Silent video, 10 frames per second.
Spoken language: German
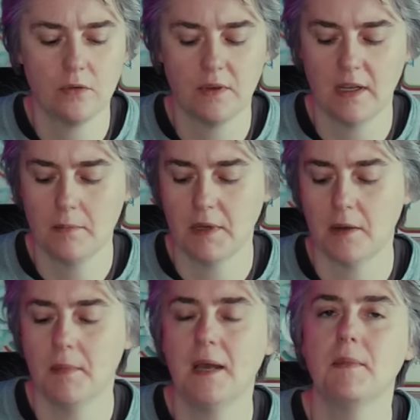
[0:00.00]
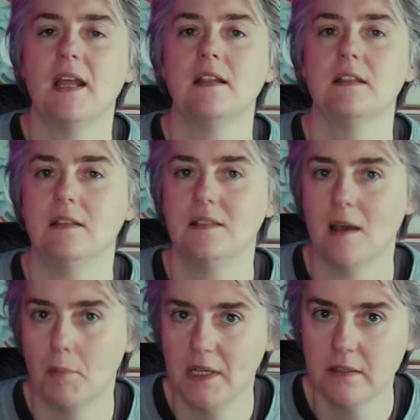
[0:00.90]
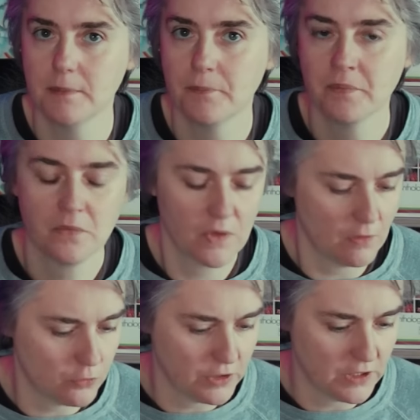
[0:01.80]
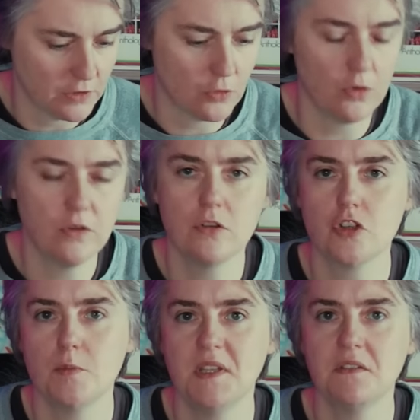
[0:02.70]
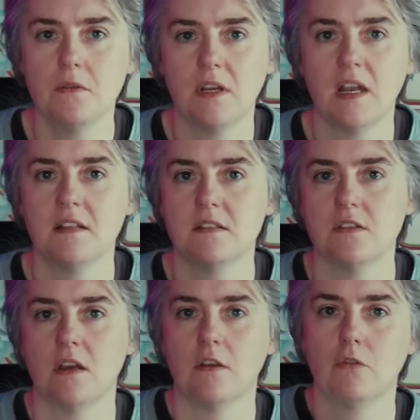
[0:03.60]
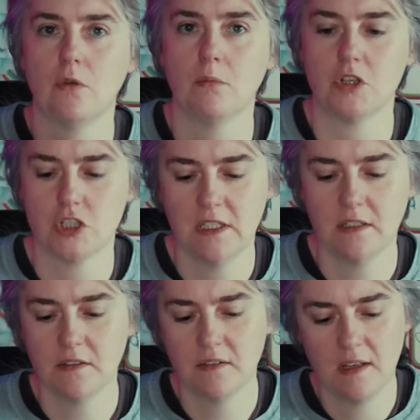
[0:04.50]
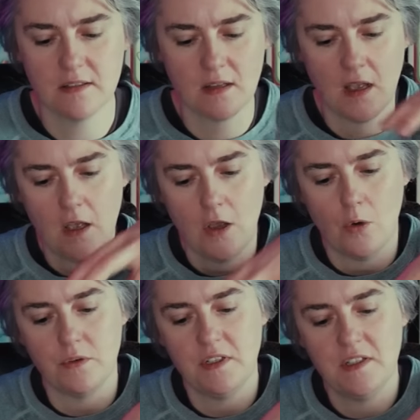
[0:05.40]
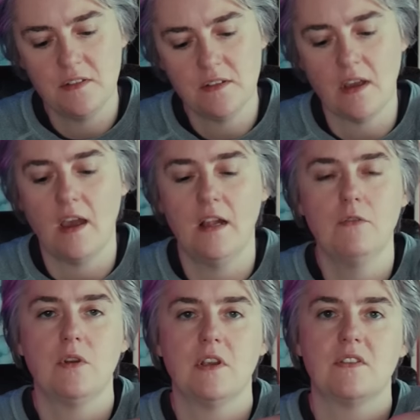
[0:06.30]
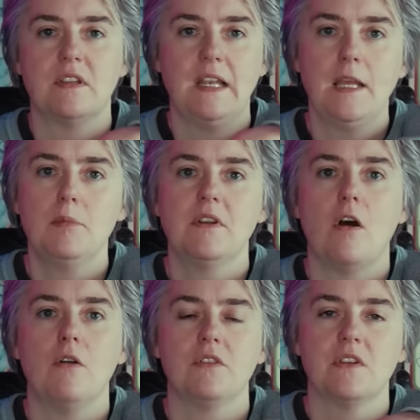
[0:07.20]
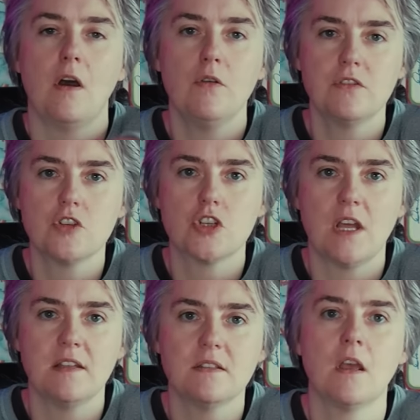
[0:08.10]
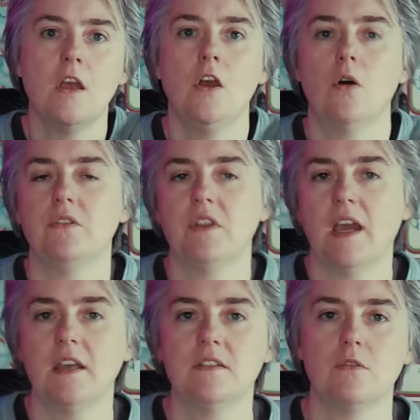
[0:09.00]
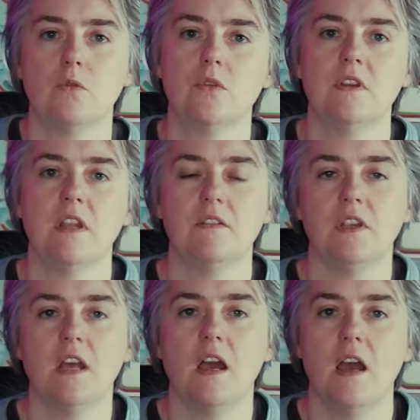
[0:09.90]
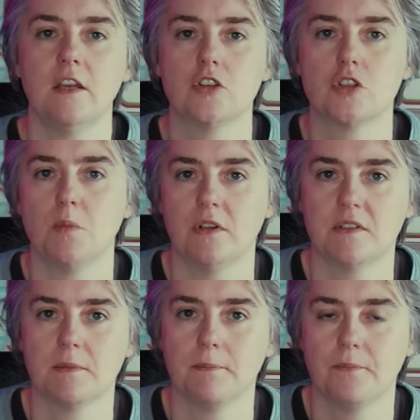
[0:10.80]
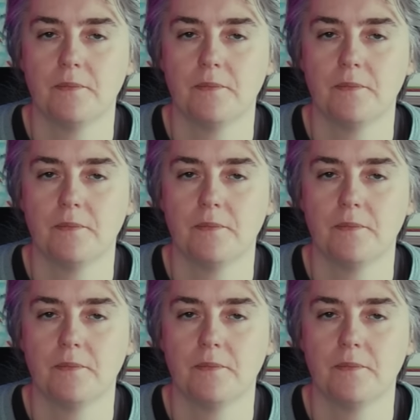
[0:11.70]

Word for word: Und was hat man gemacht? Man hat die gesammelt, wurden in eine Tonne geschmissen und dann hat sich einer vor eine Maschine gesetzt und diesen Teil, wo das Label drauf ist, rausgestanzt und der Rest wurde dann wieder eingeschmolzen.